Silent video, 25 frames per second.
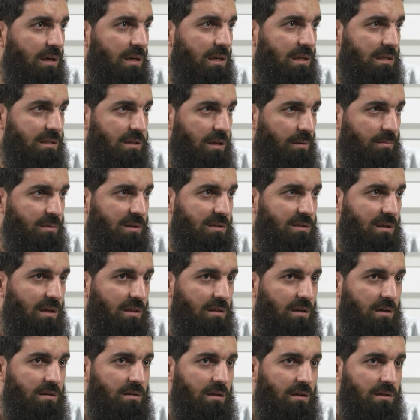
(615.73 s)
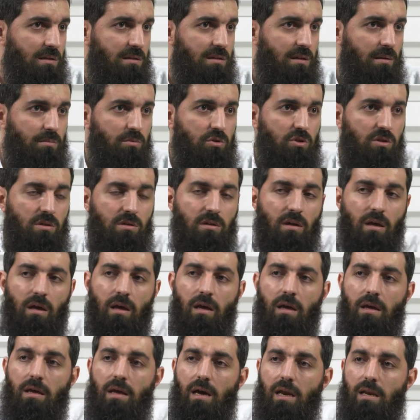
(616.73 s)
İslam insanlardan istemiştir.
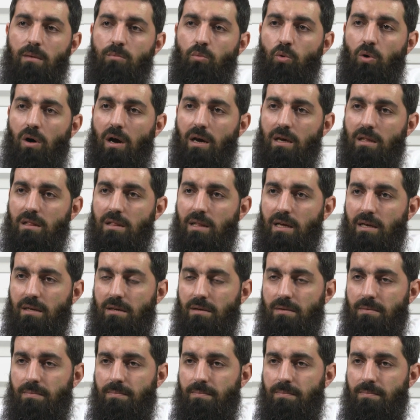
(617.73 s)
Yani muvahhidler